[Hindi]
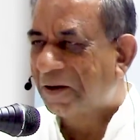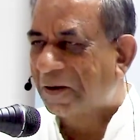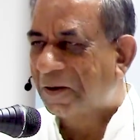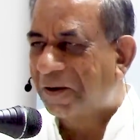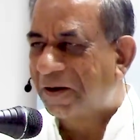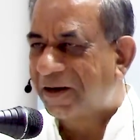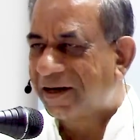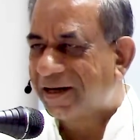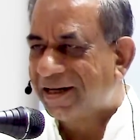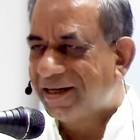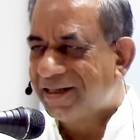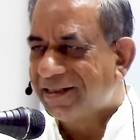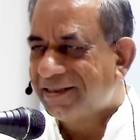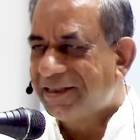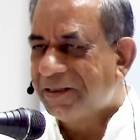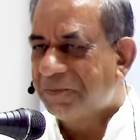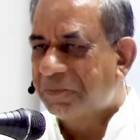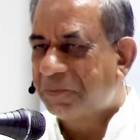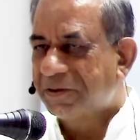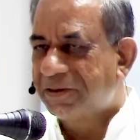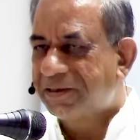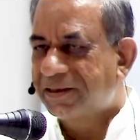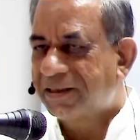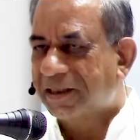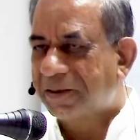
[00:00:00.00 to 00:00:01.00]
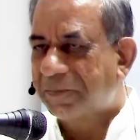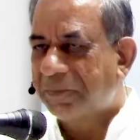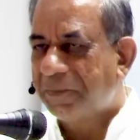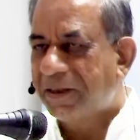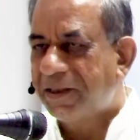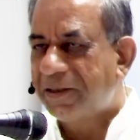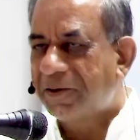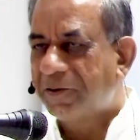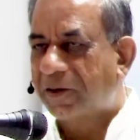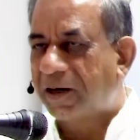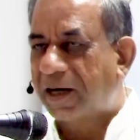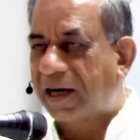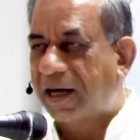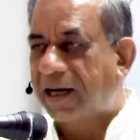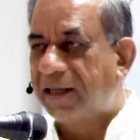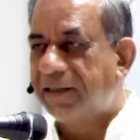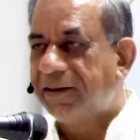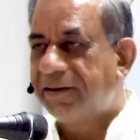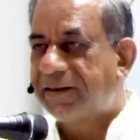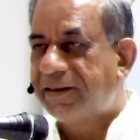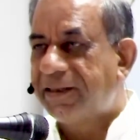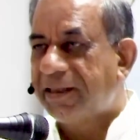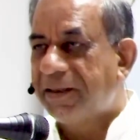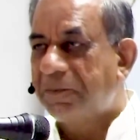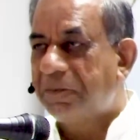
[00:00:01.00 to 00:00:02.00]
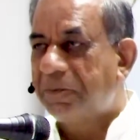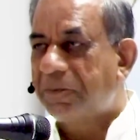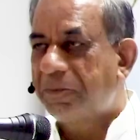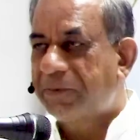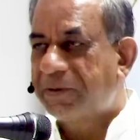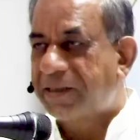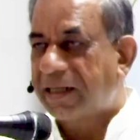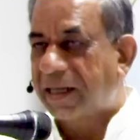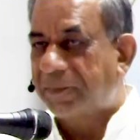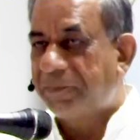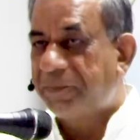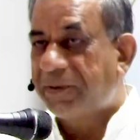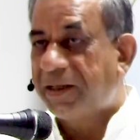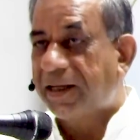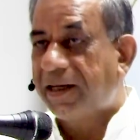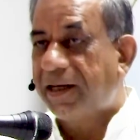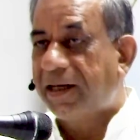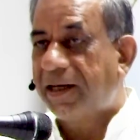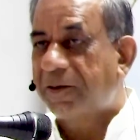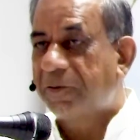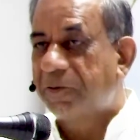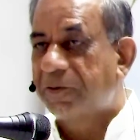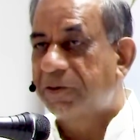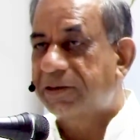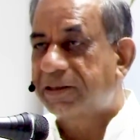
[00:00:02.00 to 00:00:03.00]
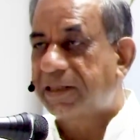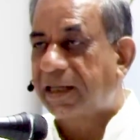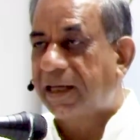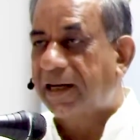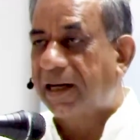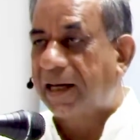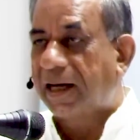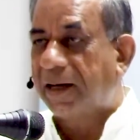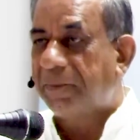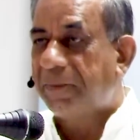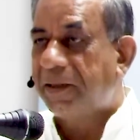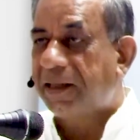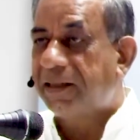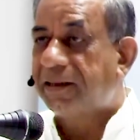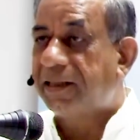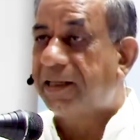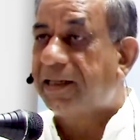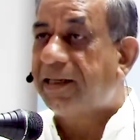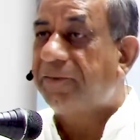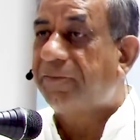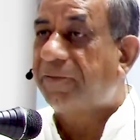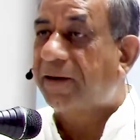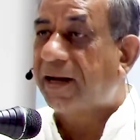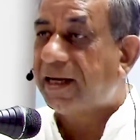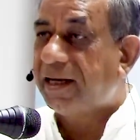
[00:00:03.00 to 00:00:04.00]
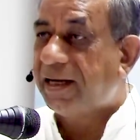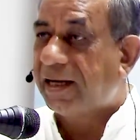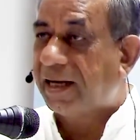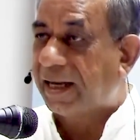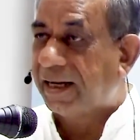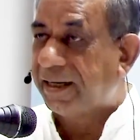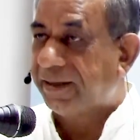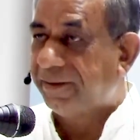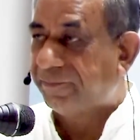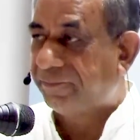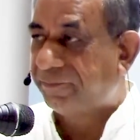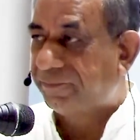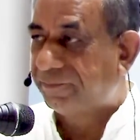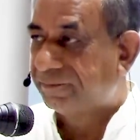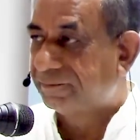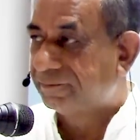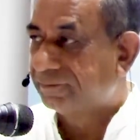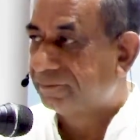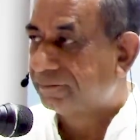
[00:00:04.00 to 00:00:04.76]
और इसी पुस्तक में जो अंतिम चैप्टर है उसका नाम है द डिवाइन लाइफ